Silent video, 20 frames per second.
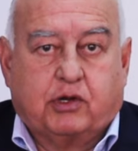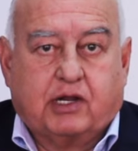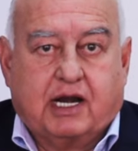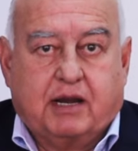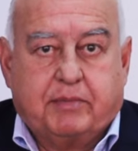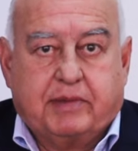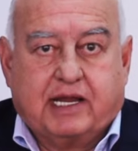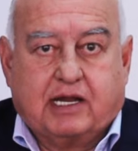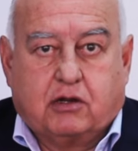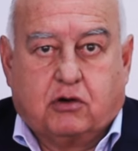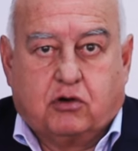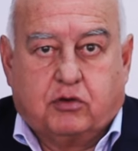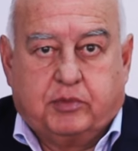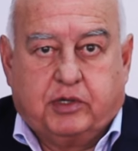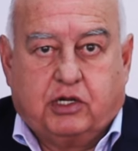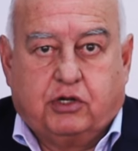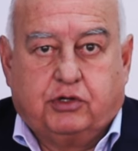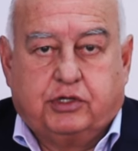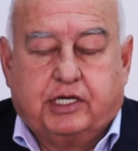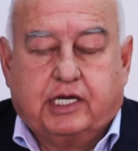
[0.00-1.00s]
programa
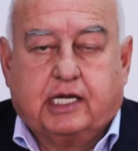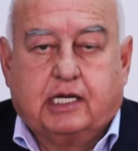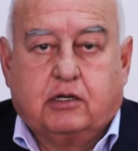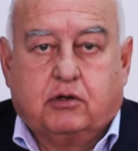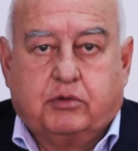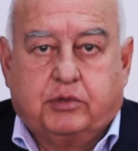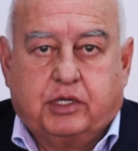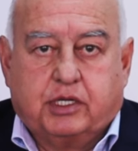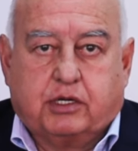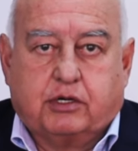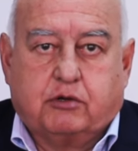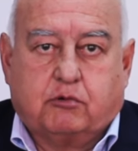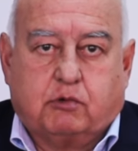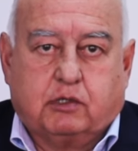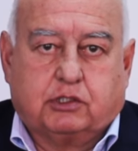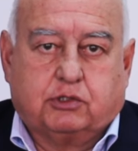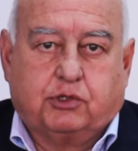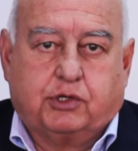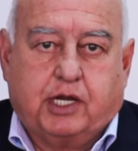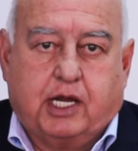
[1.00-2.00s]
económico y en el gobierno
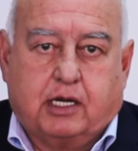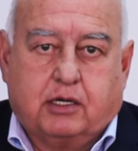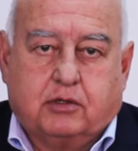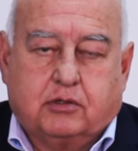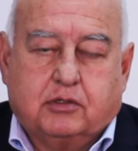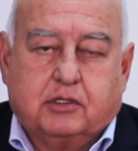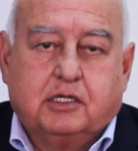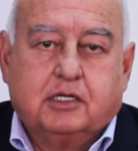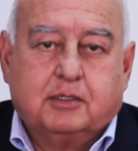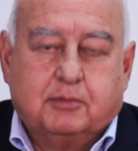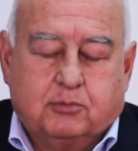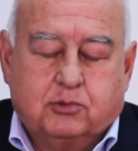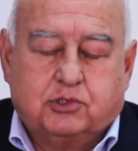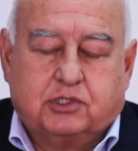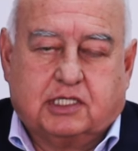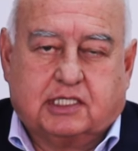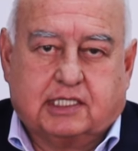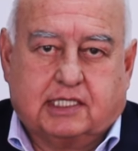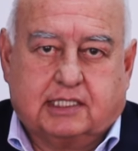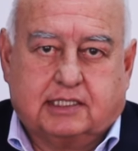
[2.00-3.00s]
ecuatoriano.
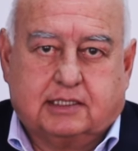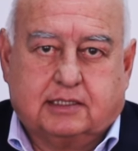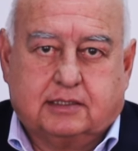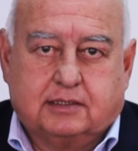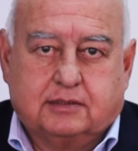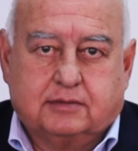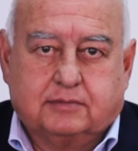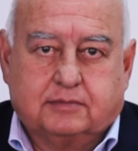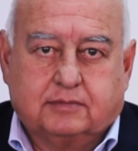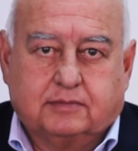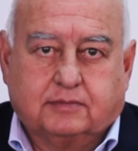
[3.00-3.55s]
Muchas gracias.